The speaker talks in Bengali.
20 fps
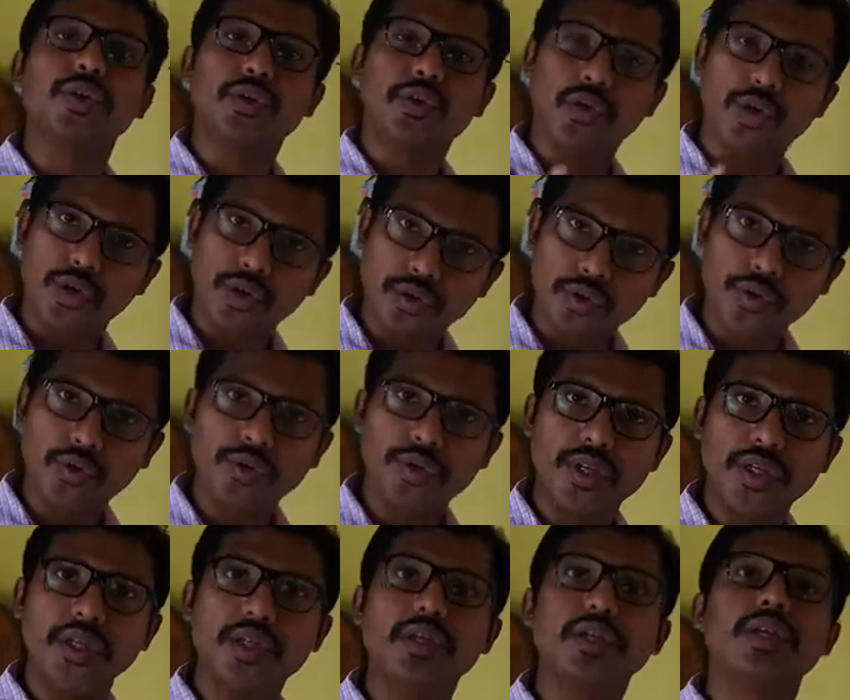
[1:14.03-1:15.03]
গ্রহণ
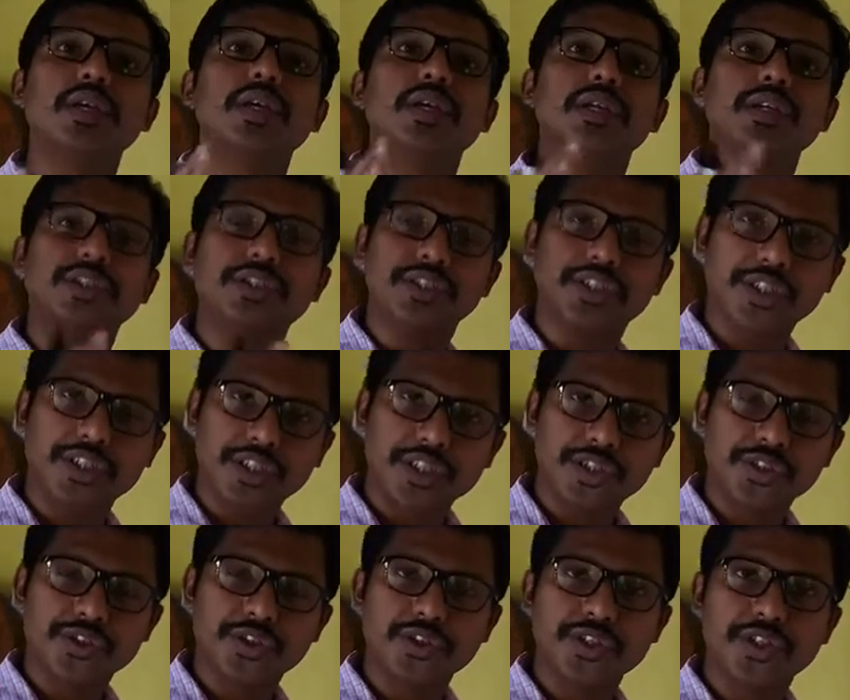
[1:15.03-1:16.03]
করি যে
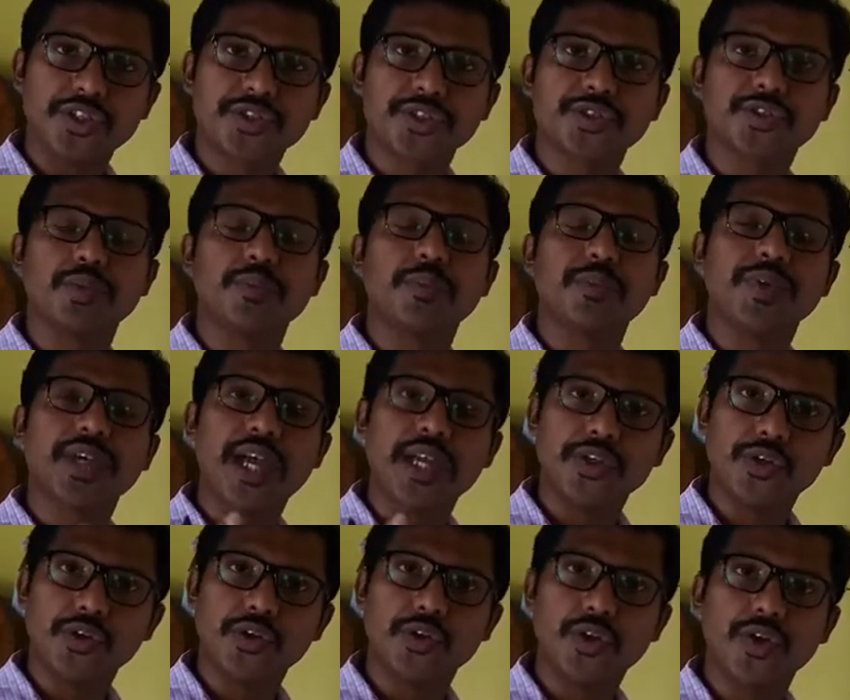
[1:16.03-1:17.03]
নির্দিষ্ট নির্দিষ্ট সময় আমি
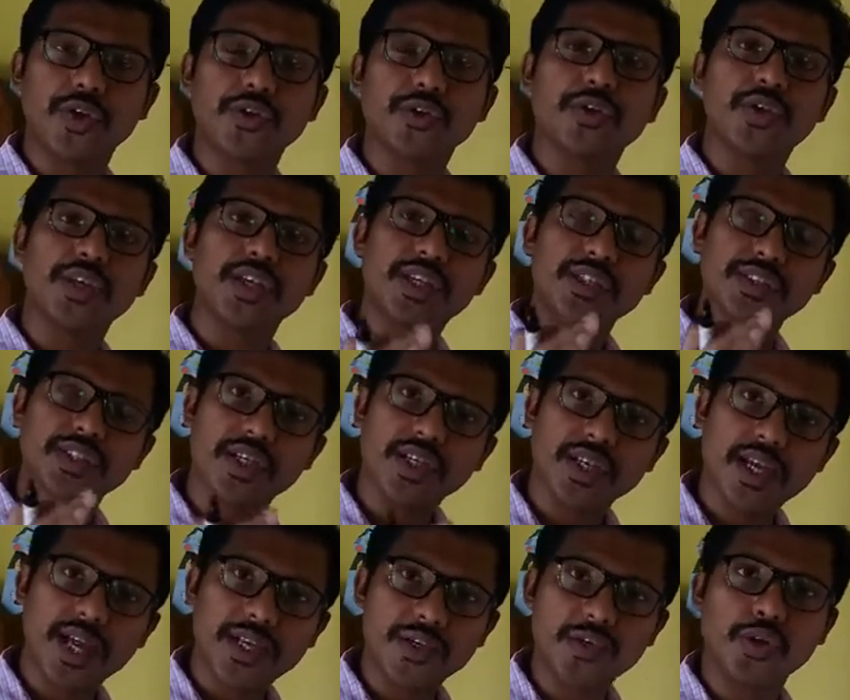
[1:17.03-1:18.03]
খাদ্য গ্রহণ করি সেই
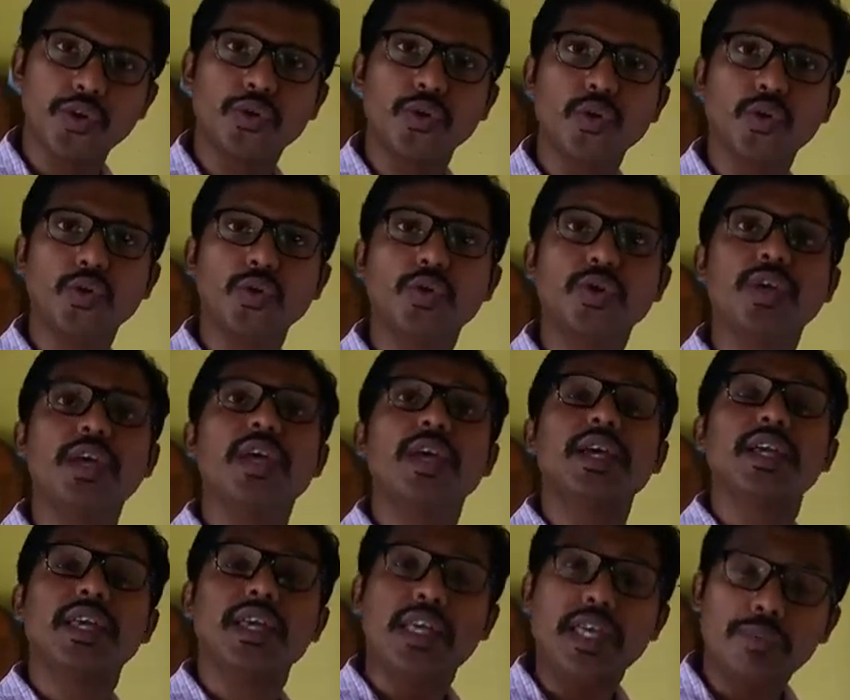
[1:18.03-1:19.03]
খাদ্যগুলো
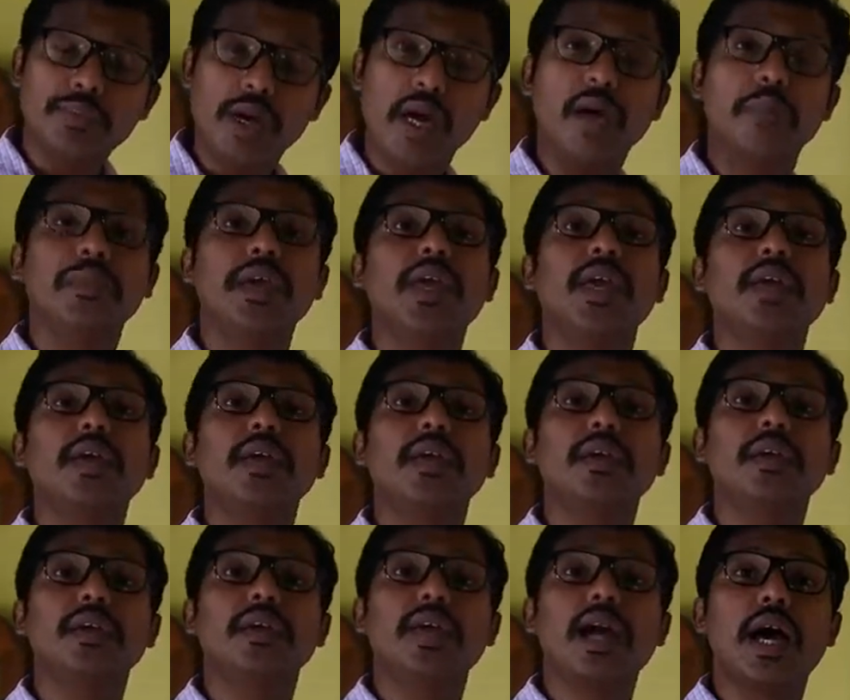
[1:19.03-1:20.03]
কিভাবে
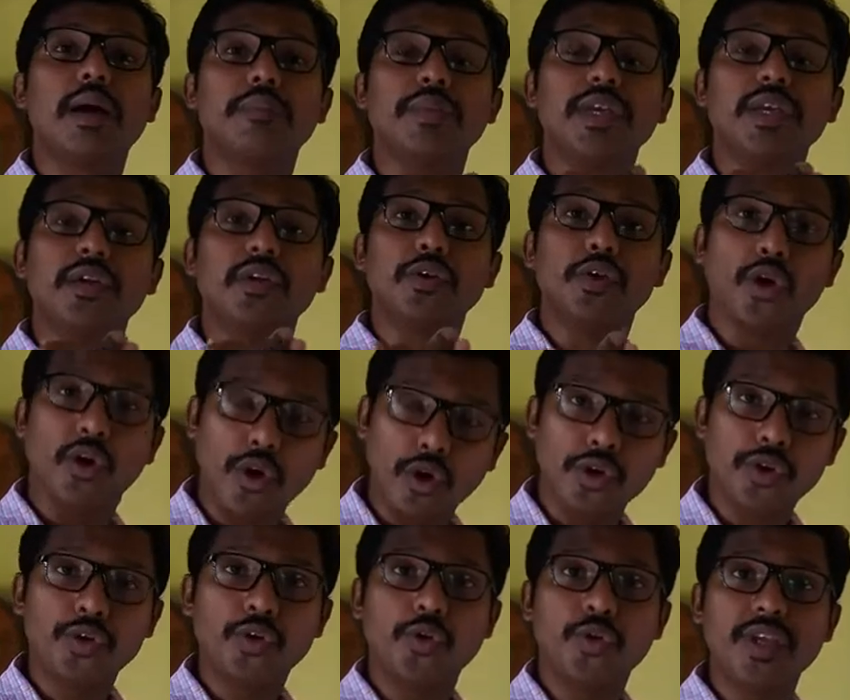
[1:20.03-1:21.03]
আমি
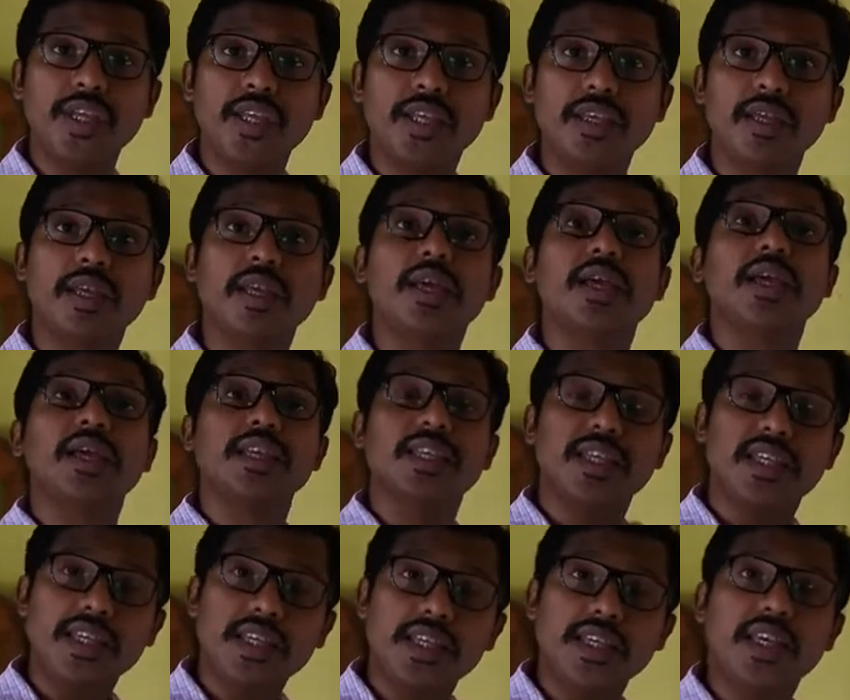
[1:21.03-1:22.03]
গ্রহণ করি
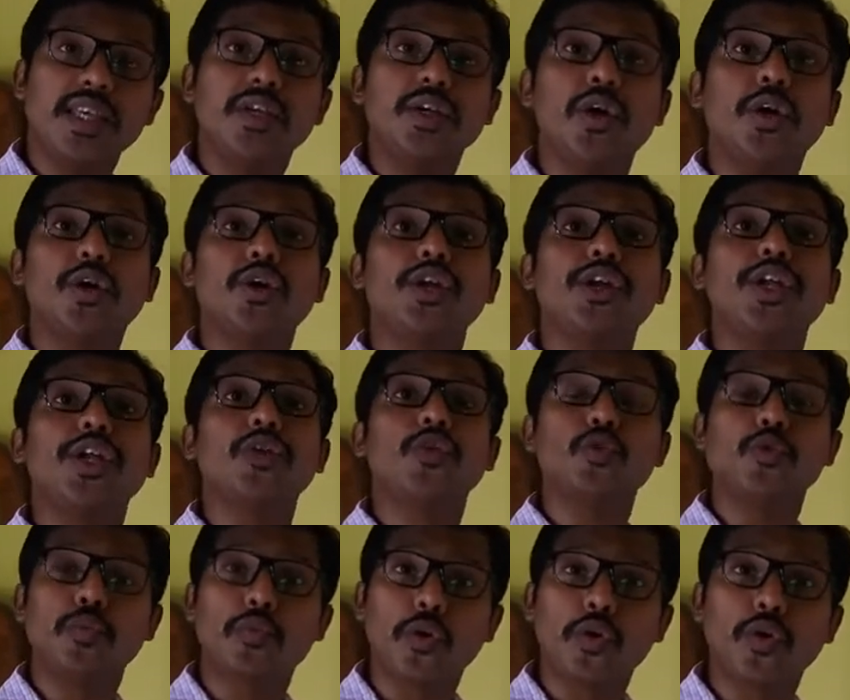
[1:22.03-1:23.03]
কি কি ধরনের
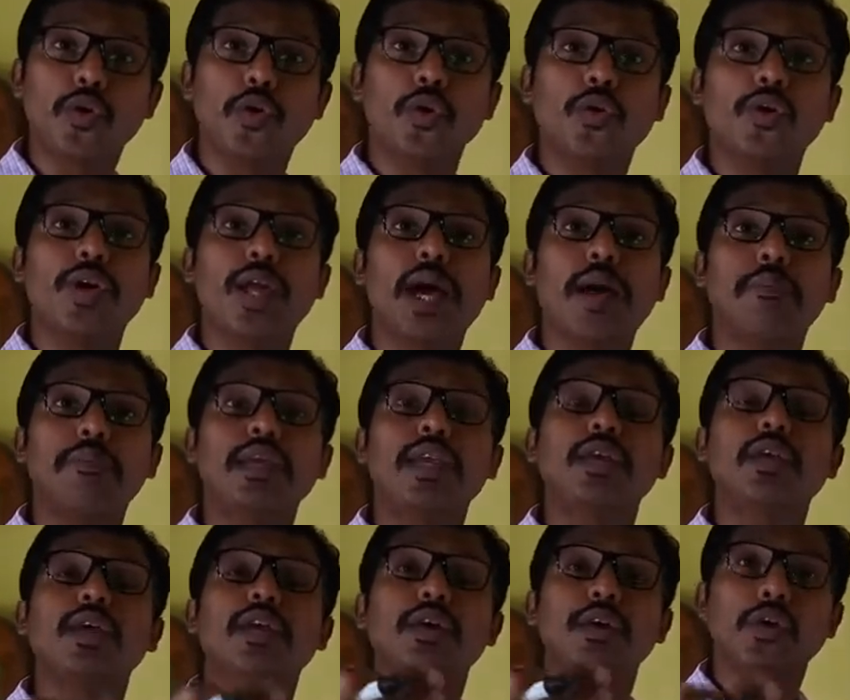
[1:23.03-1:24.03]
উপকরণ আমি
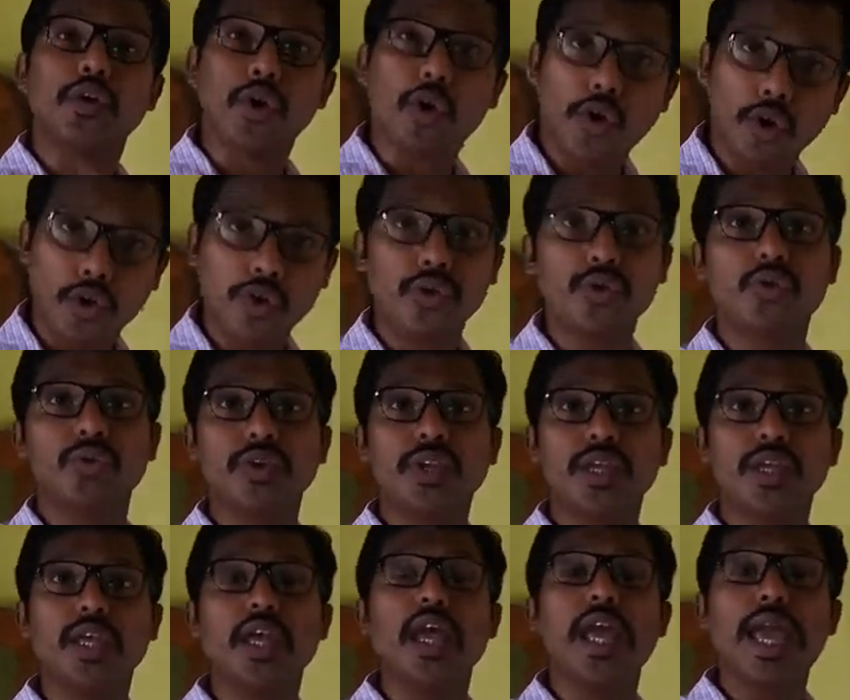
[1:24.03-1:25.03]
গ্রহণ করি
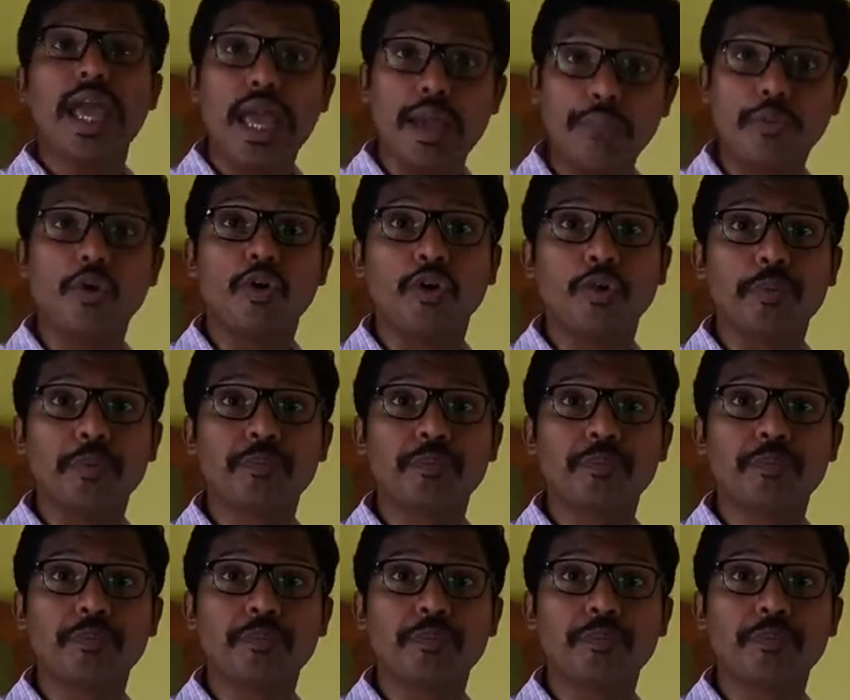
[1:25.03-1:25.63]
এবং